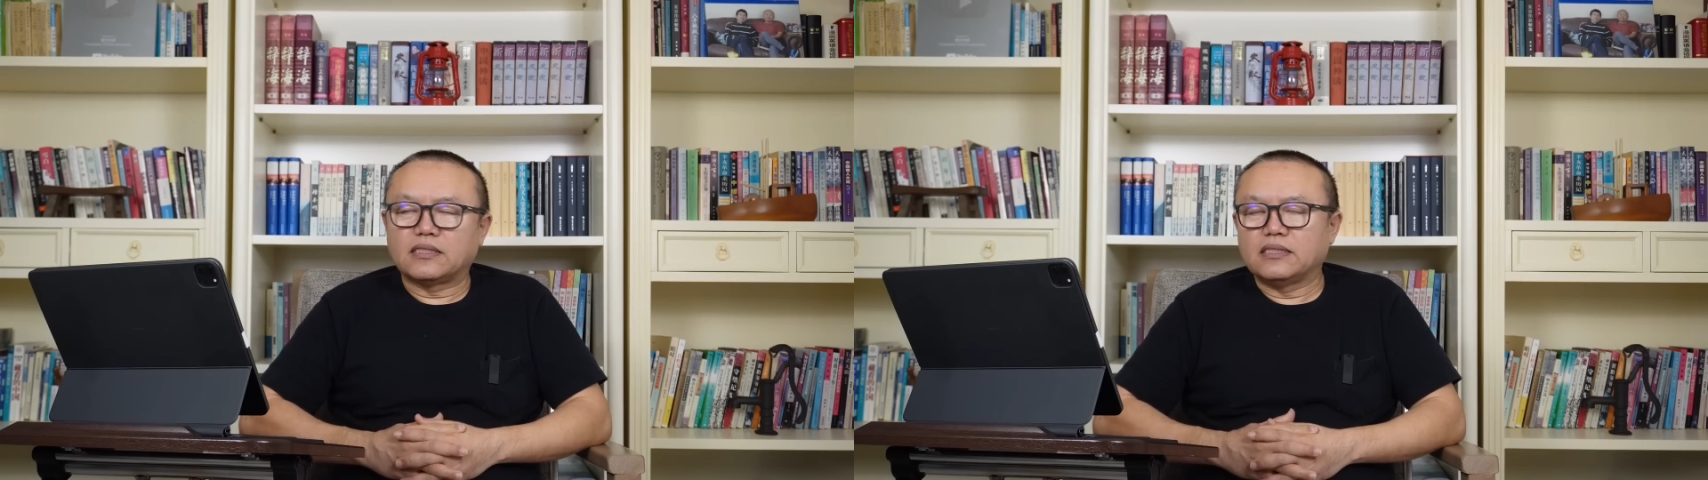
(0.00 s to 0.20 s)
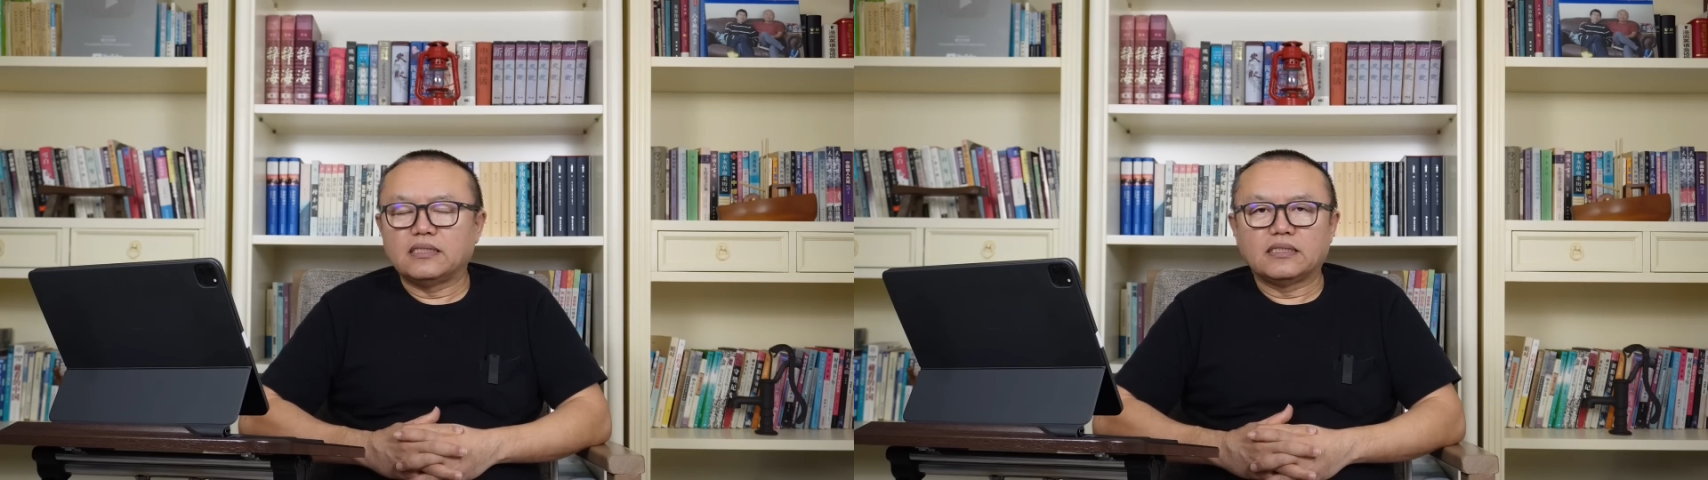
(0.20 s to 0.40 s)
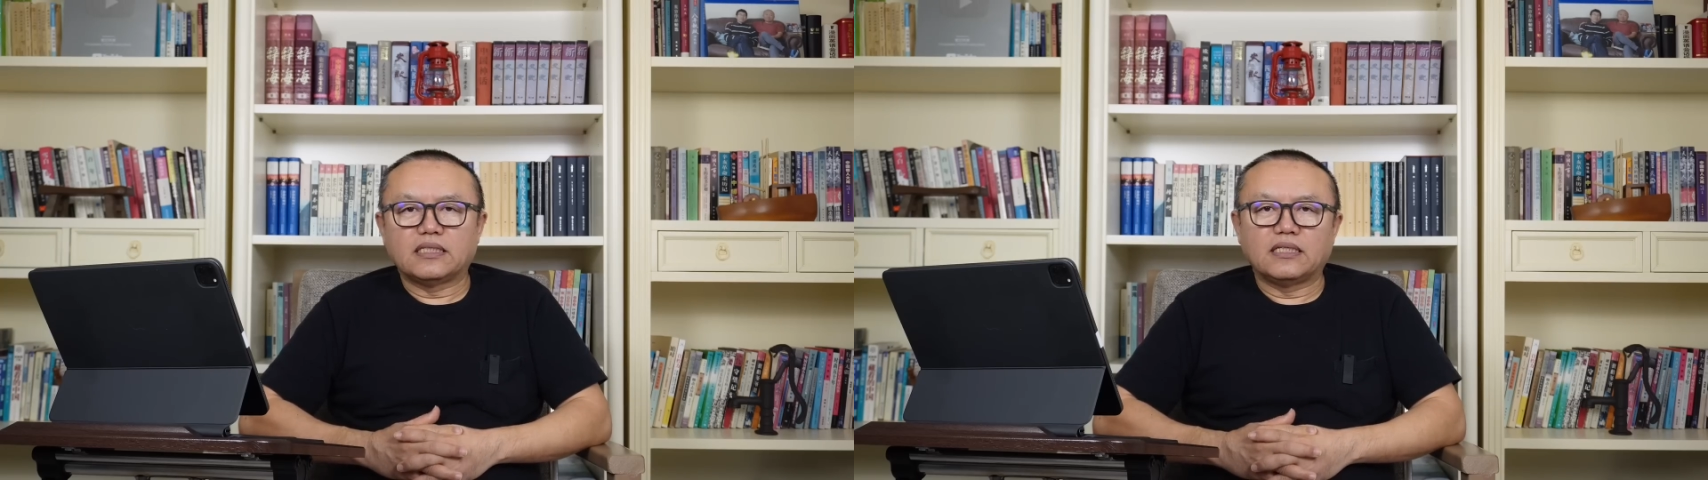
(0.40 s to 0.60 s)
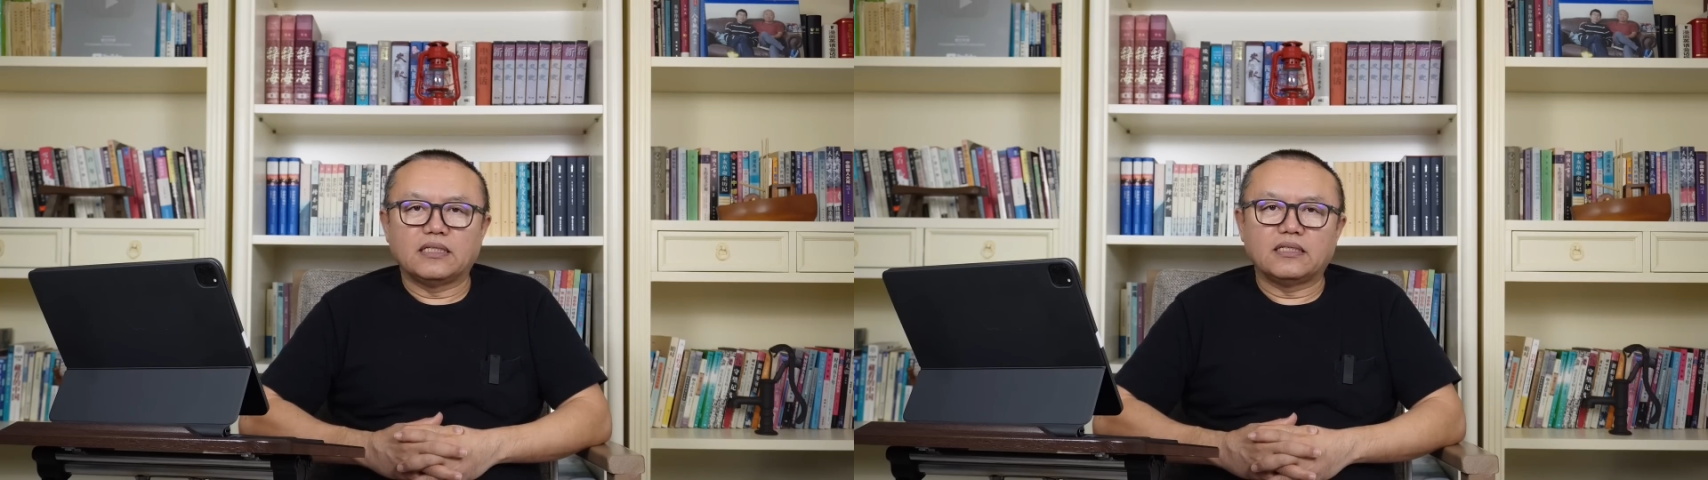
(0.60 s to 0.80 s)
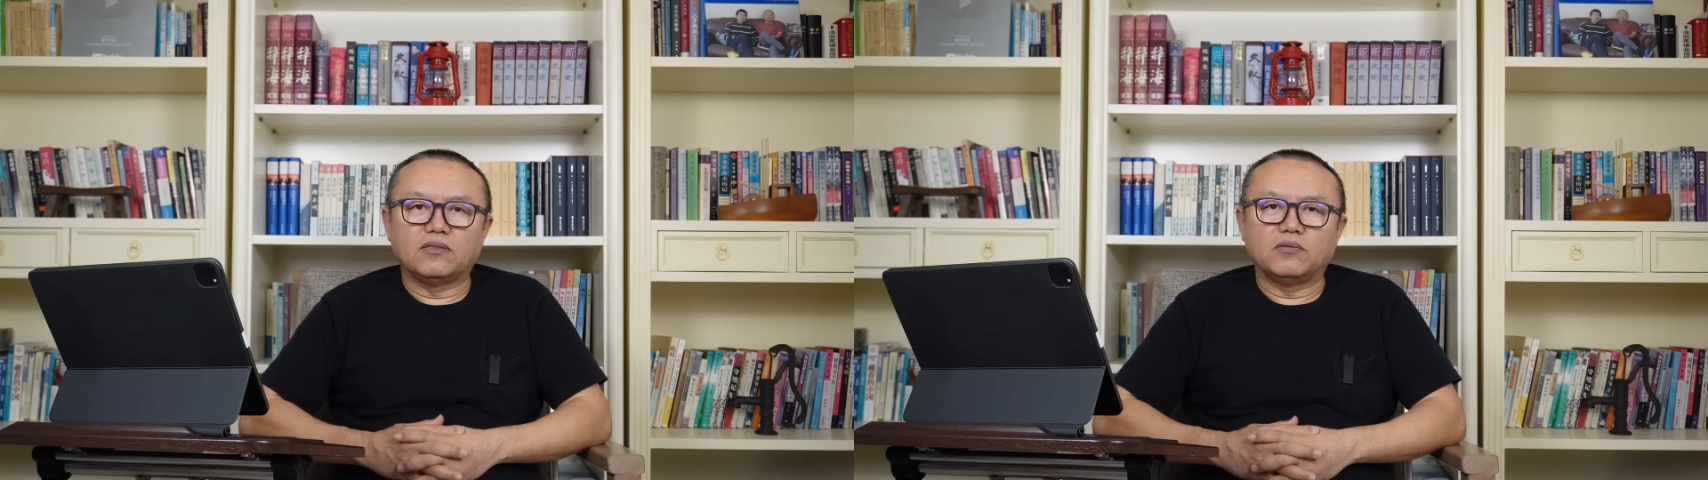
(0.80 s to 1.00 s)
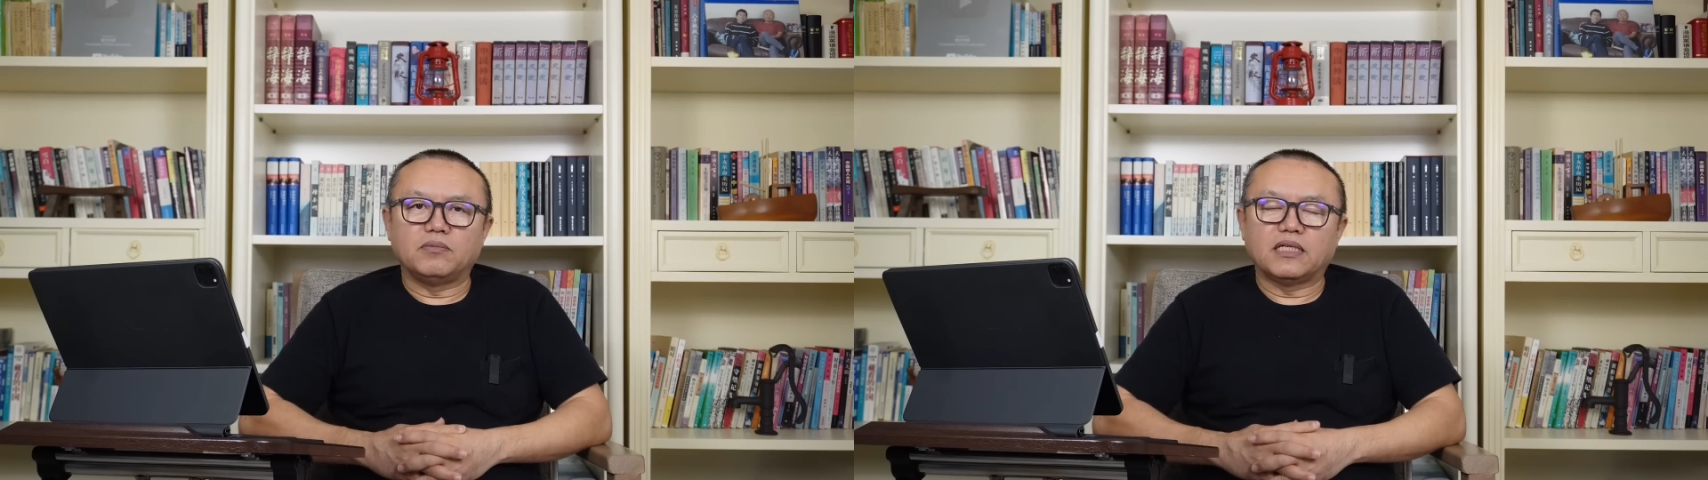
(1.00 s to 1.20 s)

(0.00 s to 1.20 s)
曾经在哥伦比